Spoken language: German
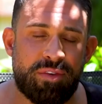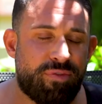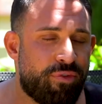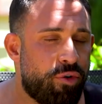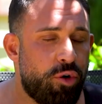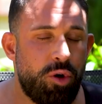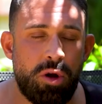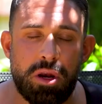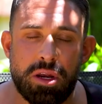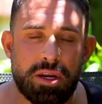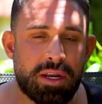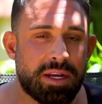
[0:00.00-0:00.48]

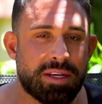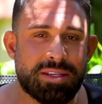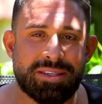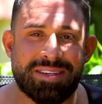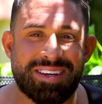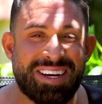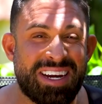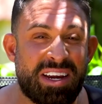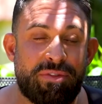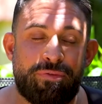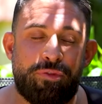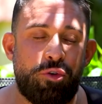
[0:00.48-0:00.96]
fühle das,
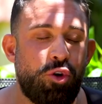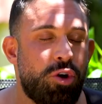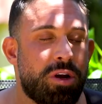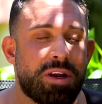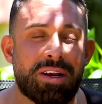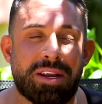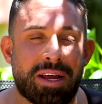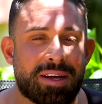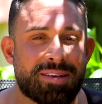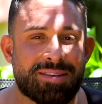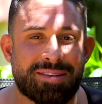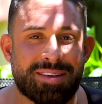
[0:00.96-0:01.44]
ich fühle
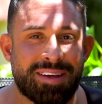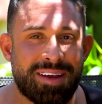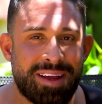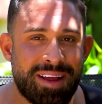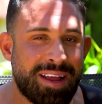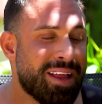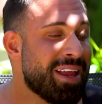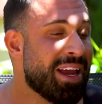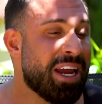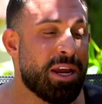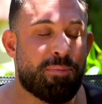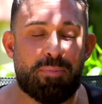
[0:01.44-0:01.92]
das.
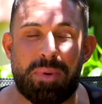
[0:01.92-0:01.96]
Ich